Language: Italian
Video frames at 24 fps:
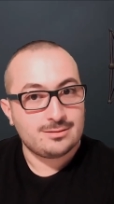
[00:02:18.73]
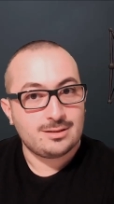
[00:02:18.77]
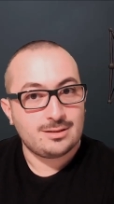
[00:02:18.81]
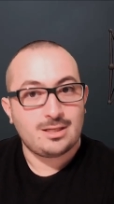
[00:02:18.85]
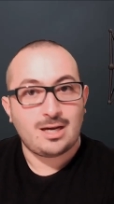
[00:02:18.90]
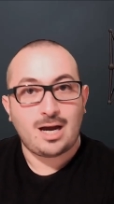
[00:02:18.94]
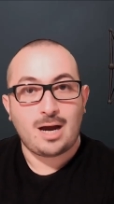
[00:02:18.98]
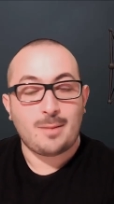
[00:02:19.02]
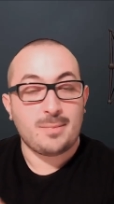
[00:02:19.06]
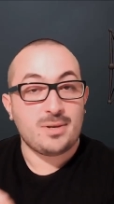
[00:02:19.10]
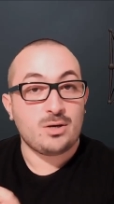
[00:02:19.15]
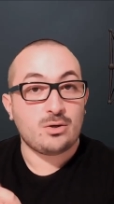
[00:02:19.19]
A
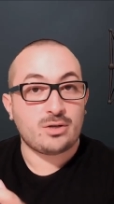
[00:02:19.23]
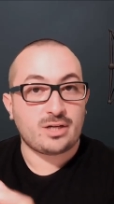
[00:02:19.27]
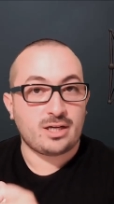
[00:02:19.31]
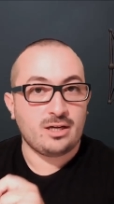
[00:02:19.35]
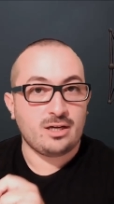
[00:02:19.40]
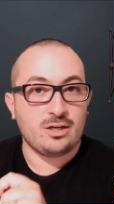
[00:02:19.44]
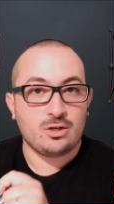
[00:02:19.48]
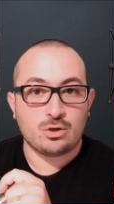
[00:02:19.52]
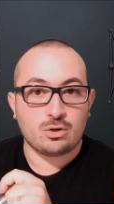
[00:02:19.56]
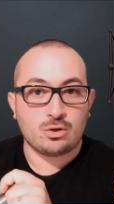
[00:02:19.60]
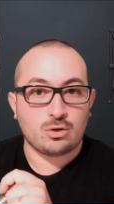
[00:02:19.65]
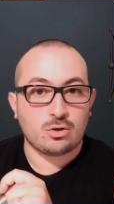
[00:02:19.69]
meno che
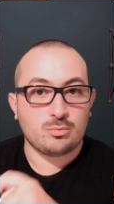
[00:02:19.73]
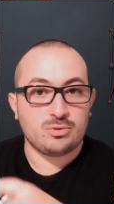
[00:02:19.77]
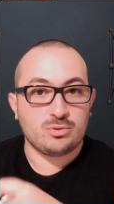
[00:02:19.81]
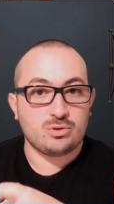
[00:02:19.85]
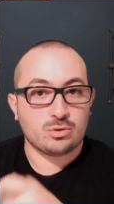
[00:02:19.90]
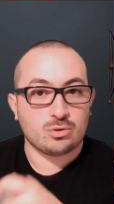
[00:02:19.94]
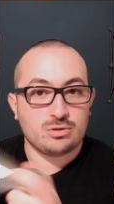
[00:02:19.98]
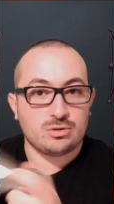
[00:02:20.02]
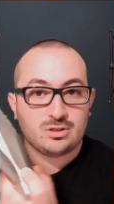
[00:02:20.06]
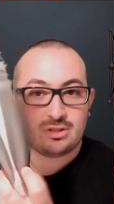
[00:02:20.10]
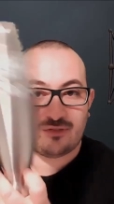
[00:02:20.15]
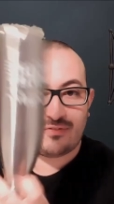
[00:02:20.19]
io non ho
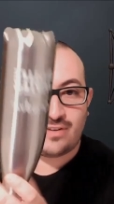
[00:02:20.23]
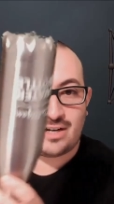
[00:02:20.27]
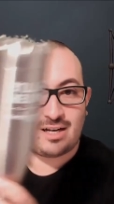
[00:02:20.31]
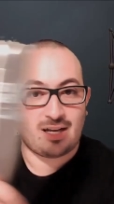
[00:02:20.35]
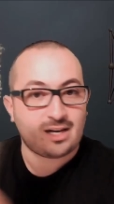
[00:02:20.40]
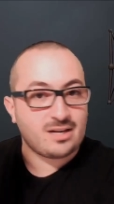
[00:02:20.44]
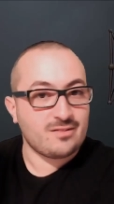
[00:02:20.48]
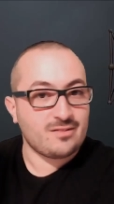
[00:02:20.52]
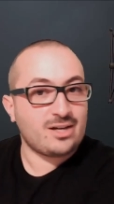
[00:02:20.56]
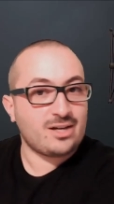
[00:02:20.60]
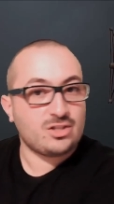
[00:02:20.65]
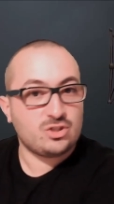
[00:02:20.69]
bisogno di farla
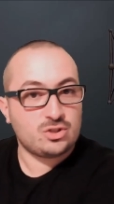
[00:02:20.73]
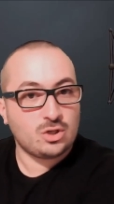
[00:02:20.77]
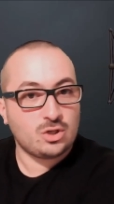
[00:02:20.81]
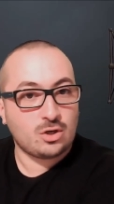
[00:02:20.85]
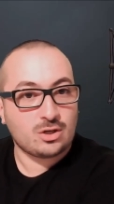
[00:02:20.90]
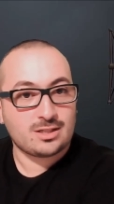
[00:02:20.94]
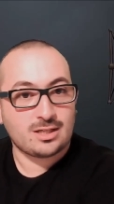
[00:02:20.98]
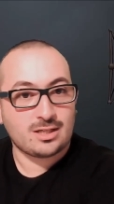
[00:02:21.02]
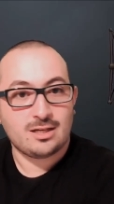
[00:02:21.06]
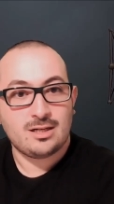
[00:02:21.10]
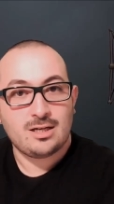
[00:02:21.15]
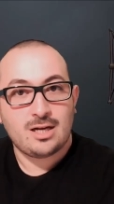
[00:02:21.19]
arrivare
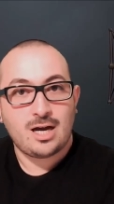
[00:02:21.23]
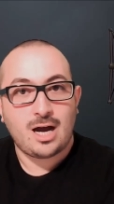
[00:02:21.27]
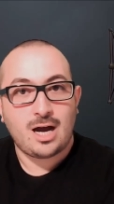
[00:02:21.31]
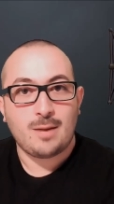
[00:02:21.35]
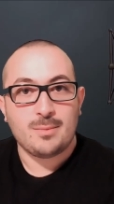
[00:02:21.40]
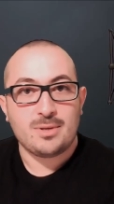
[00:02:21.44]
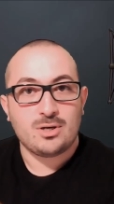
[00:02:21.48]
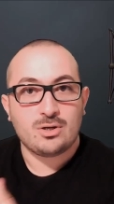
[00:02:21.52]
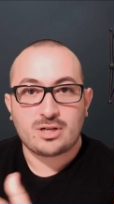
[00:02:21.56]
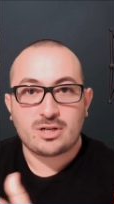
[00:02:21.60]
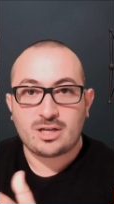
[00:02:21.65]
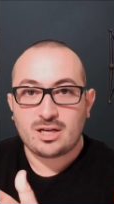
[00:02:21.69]
storta, a
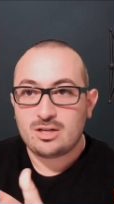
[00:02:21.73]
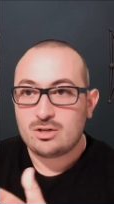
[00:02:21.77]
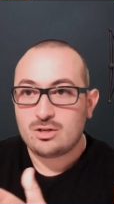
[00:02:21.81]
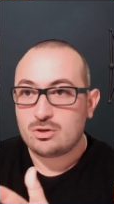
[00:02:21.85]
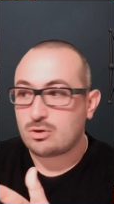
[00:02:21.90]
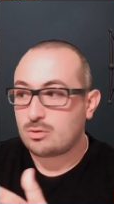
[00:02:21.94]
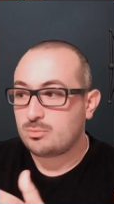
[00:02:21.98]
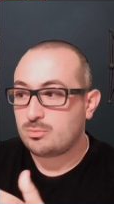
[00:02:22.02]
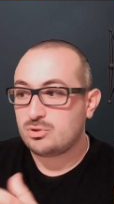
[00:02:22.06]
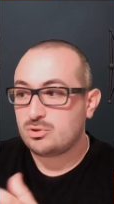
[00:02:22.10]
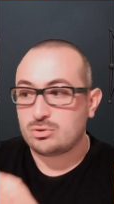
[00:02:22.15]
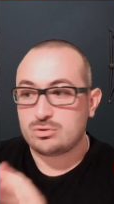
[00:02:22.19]
meno che io non ho
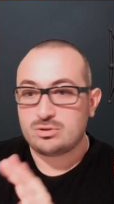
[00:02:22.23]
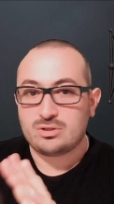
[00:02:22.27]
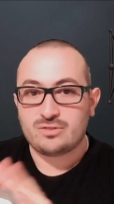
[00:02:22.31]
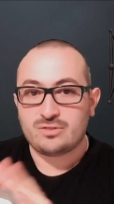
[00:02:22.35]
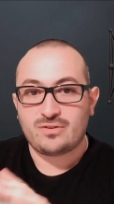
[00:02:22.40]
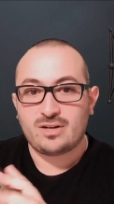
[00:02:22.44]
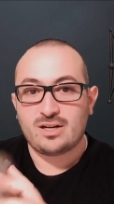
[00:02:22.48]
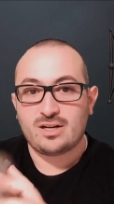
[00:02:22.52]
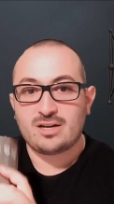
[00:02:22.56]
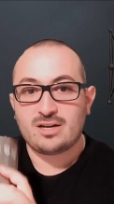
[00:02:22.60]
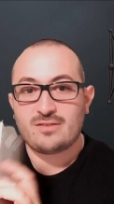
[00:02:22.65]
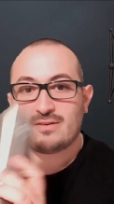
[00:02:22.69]
bisogno di farla
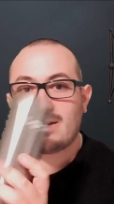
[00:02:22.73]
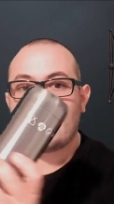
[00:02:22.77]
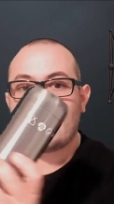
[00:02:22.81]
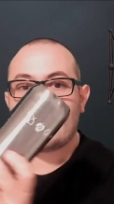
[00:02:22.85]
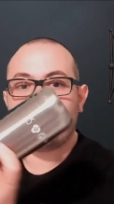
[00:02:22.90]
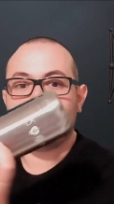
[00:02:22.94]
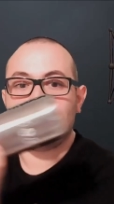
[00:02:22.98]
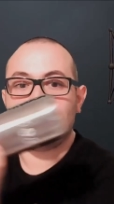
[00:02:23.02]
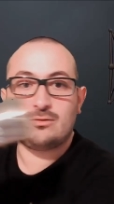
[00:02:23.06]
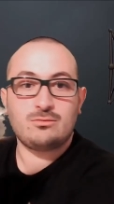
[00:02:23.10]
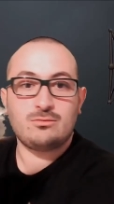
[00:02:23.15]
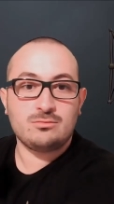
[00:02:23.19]
arrivare
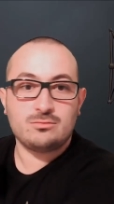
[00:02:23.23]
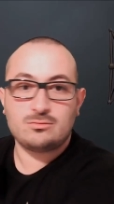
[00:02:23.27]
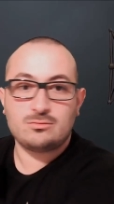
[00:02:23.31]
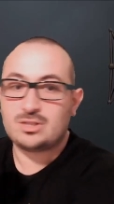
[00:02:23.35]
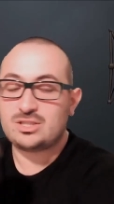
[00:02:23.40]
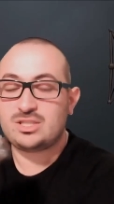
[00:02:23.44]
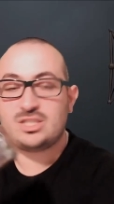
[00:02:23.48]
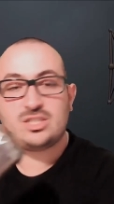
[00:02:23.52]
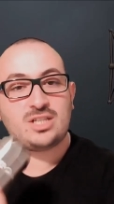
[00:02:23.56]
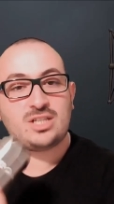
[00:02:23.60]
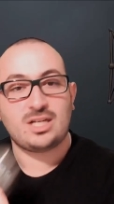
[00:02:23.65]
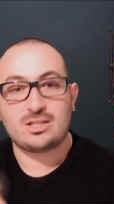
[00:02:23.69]
in, in
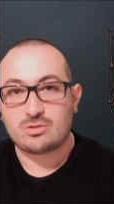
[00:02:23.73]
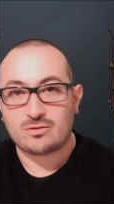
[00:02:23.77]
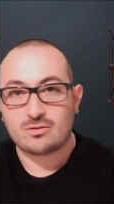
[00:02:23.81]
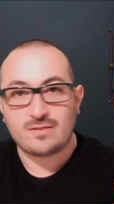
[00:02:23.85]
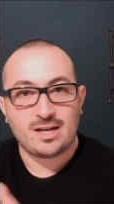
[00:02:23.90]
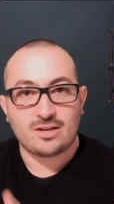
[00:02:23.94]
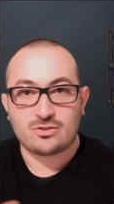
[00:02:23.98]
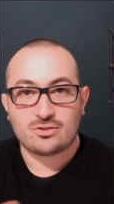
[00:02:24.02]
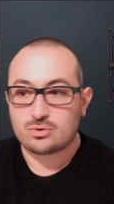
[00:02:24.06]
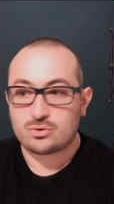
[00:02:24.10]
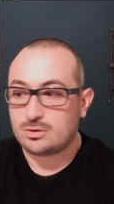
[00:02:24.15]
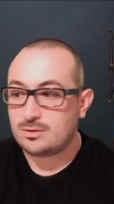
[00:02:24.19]
qualsiasi altro
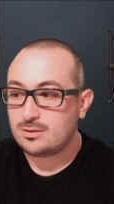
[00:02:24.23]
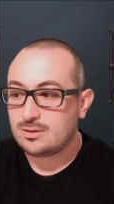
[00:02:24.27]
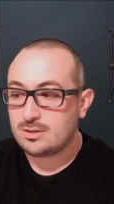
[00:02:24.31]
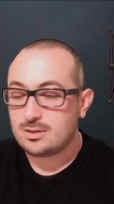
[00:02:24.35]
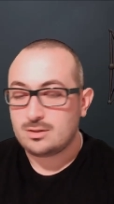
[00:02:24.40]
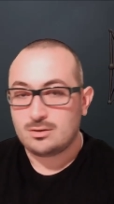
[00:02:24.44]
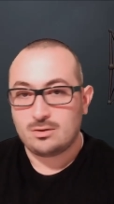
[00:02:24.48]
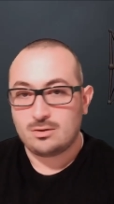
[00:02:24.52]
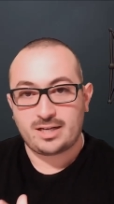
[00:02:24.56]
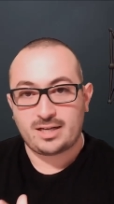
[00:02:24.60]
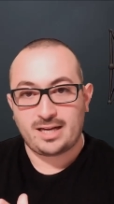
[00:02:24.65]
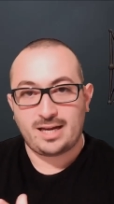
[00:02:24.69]
verso.
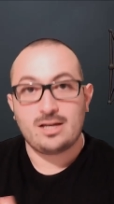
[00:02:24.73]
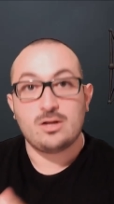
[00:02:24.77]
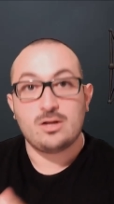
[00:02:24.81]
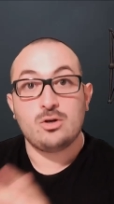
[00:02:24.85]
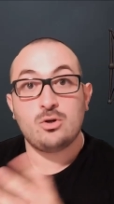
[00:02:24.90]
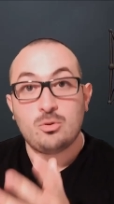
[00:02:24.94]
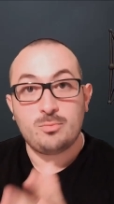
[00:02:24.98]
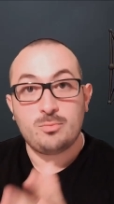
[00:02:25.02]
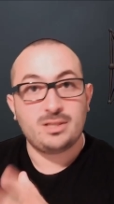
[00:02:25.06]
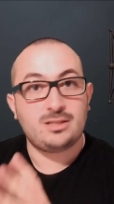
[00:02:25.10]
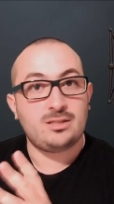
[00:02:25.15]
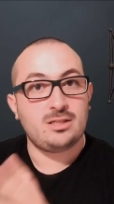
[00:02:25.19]
Ok?
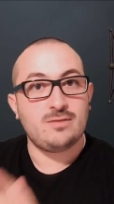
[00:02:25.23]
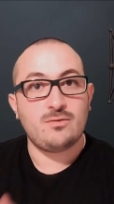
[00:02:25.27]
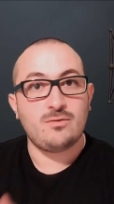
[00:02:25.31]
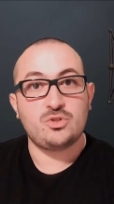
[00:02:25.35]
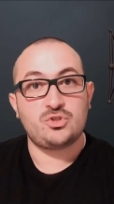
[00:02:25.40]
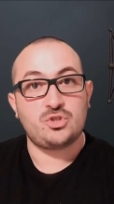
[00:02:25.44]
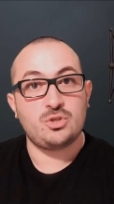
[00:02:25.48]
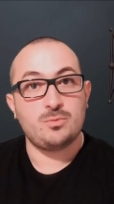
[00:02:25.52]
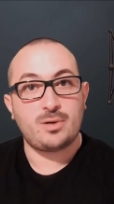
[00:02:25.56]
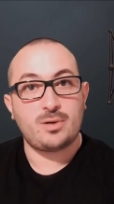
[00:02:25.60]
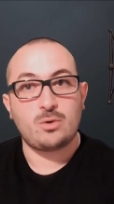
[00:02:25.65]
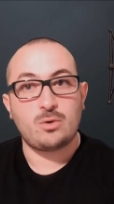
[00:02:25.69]
L'obiettivo è
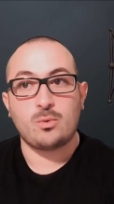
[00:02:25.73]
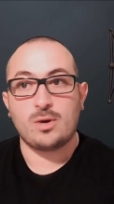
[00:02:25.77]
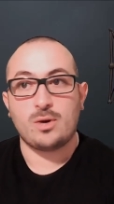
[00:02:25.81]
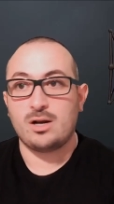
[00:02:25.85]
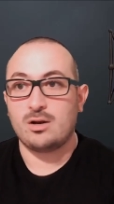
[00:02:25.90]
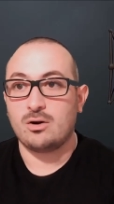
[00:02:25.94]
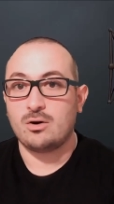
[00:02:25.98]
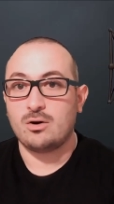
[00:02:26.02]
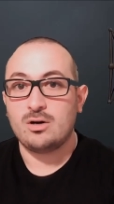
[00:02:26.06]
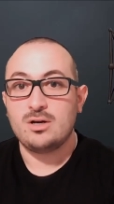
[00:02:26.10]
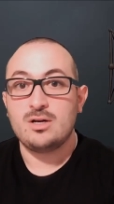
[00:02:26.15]
sempre quello.